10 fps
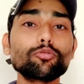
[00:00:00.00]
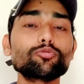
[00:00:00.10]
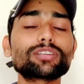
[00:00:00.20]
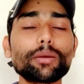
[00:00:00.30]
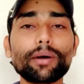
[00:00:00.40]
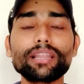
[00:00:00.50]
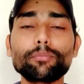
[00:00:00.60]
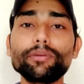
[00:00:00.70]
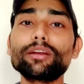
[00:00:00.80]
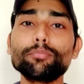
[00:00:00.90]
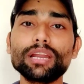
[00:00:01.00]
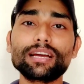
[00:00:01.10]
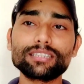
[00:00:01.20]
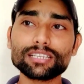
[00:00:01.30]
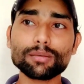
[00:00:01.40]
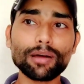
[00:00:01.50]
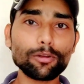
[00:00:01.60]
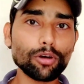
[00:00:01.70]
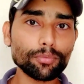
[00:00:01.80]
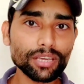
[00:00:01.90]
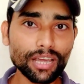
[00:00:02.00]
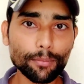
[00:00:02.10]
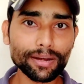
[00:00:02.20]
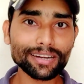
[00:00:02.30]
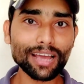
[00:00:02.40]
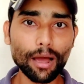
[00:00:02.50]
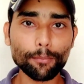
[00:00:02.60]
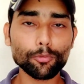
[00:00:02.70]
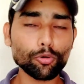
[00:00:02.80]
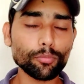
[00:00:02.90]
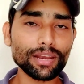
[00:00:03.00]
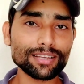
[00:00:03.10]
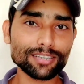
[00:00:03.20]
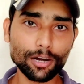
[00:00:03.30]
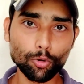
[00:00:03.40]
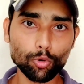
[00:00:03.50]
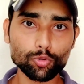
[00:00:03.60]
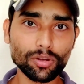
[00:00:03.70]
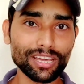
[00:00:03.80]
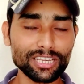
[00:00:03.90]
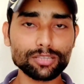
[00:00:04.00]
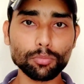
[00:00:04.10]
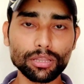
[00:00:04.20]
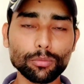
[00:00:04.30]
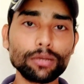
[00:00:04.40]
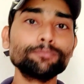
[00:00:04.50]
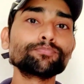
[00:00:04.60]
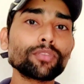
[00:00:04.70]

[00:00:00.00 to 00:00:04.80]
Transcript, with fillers: तो उसके बाद अपडेट मिलेगा जैसे मान लो अभी ये अपडेट आप लोग को मिलना स्टार्ट हो चुका है इस मंथ में